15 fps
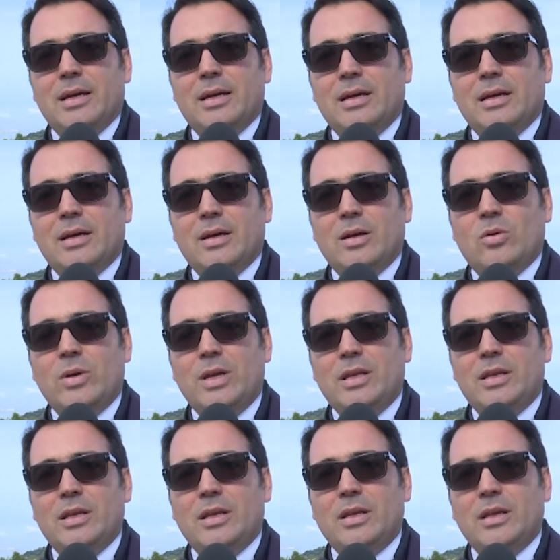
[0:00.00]
Eh,
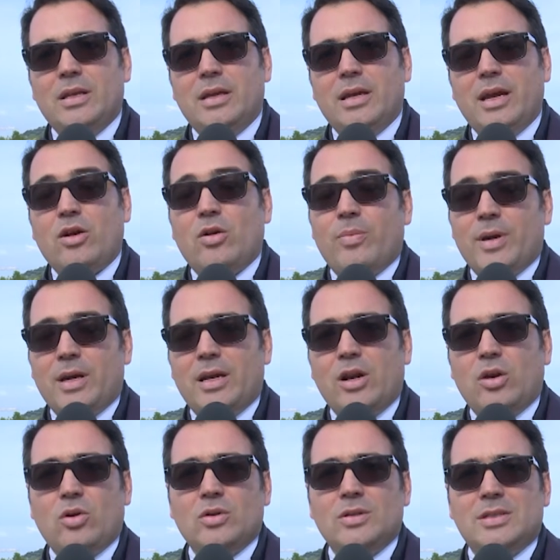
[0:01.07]
quindi ecco perché
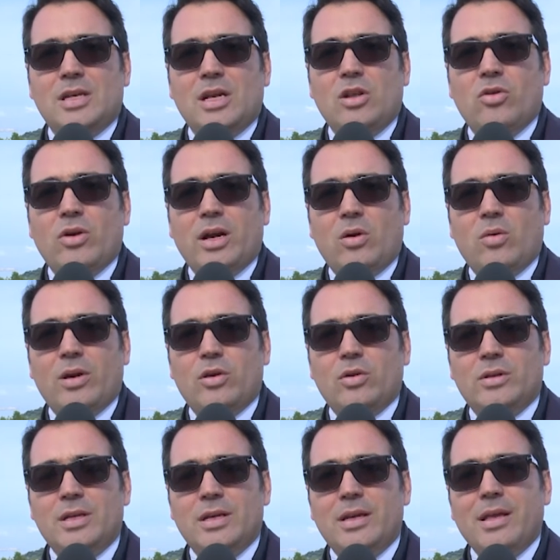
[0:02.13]
il consiglio era quello
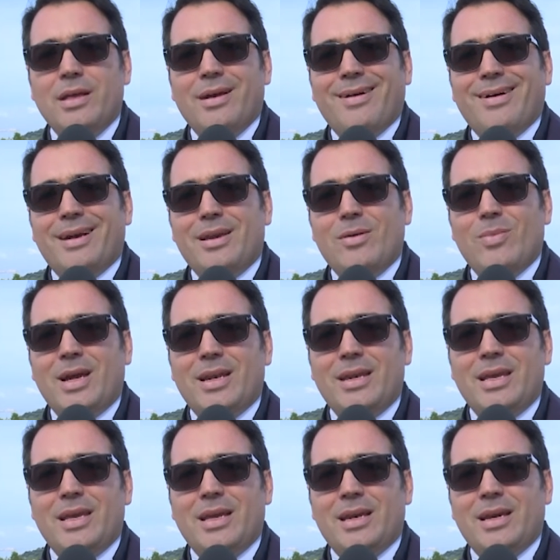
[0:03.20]
di
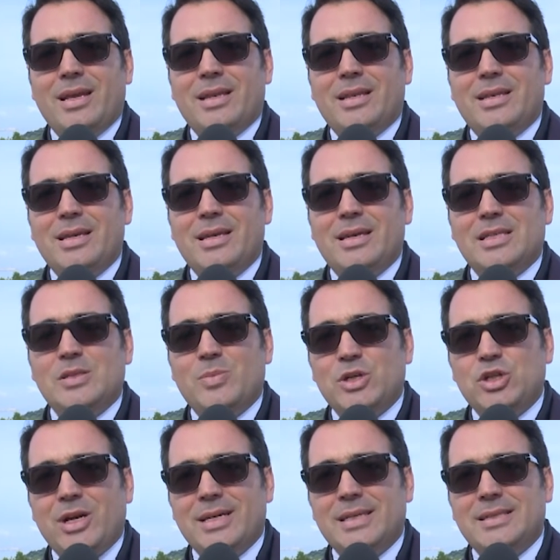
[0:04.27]
rimanere, di
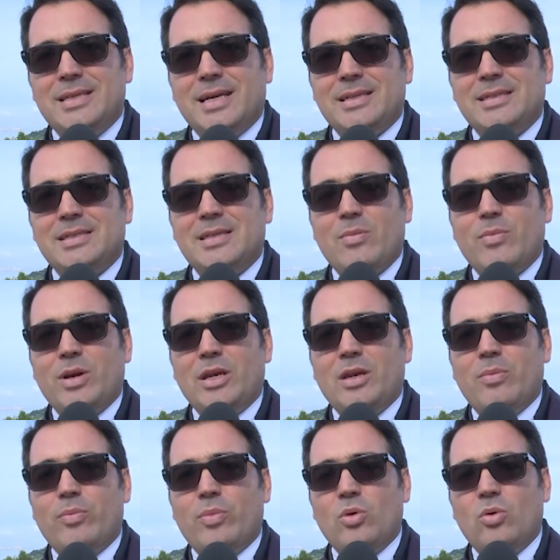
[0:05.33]
specializzarsi sempre
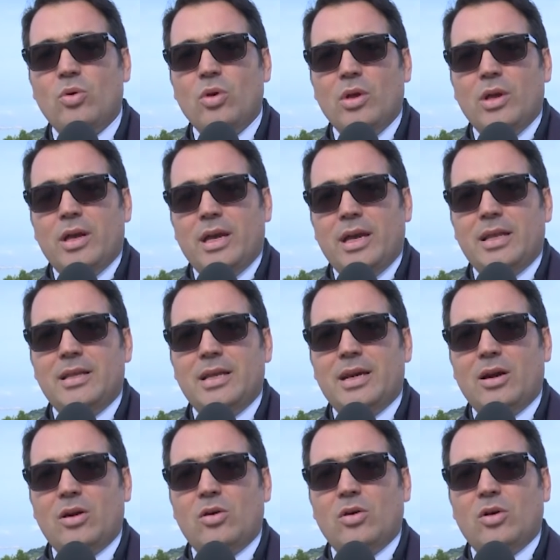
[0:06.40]
di più e di
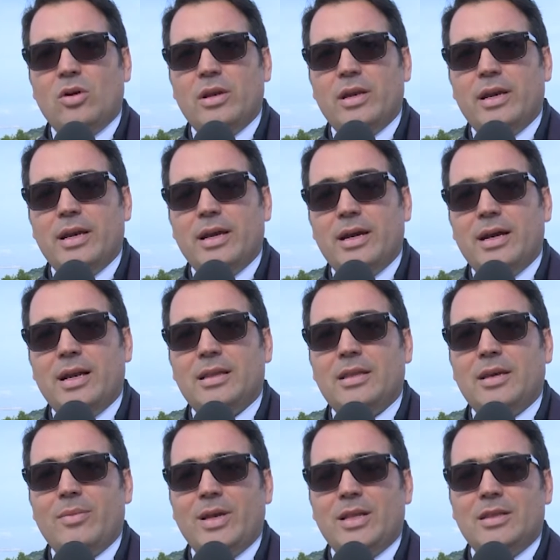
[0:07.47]
raccogliere,
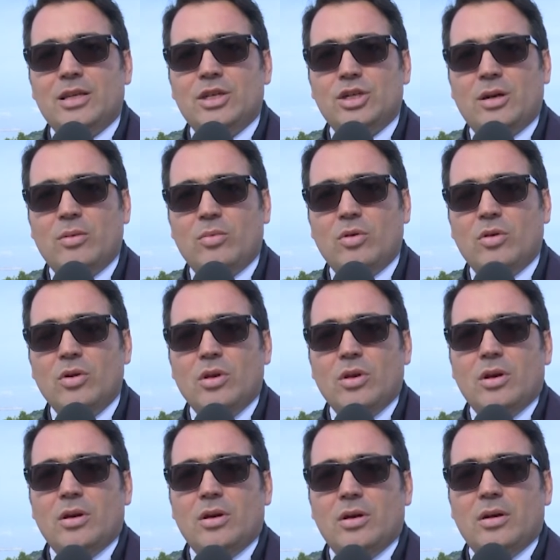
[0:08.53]
altrimenti diciamo,
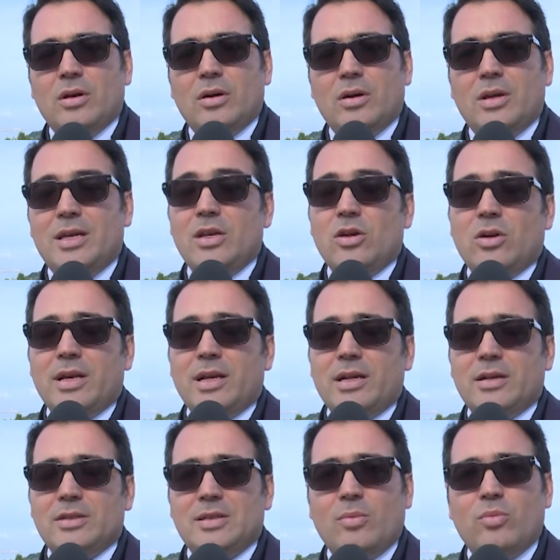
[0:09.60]
eh, chi non
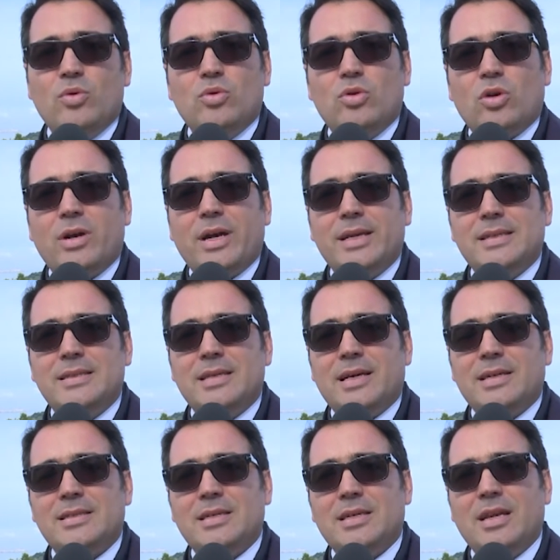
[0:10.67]
ha saputo
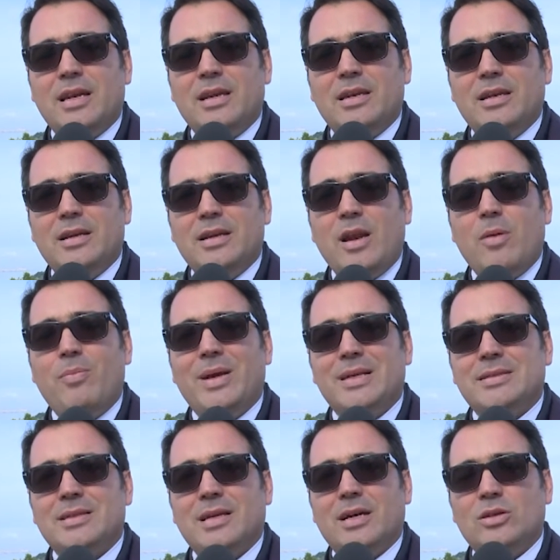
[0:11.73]
organizzarsi nel, nel
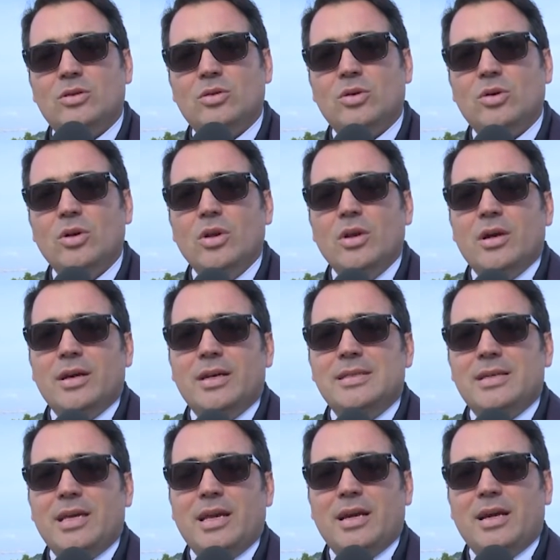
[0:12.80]
passato
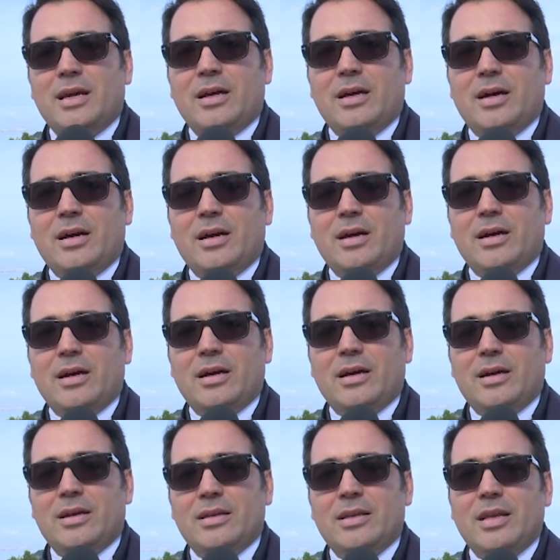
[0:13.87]

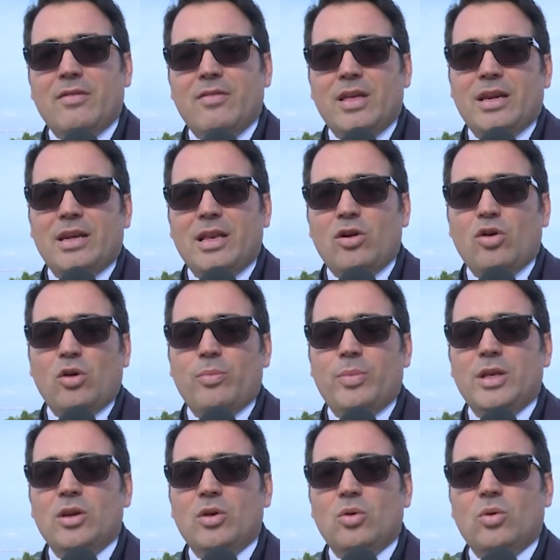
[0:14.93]
rischierà di avere dei
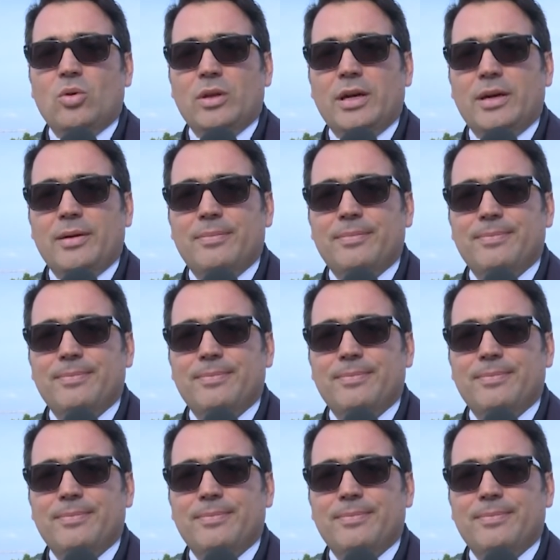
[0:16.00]
colpi di coda.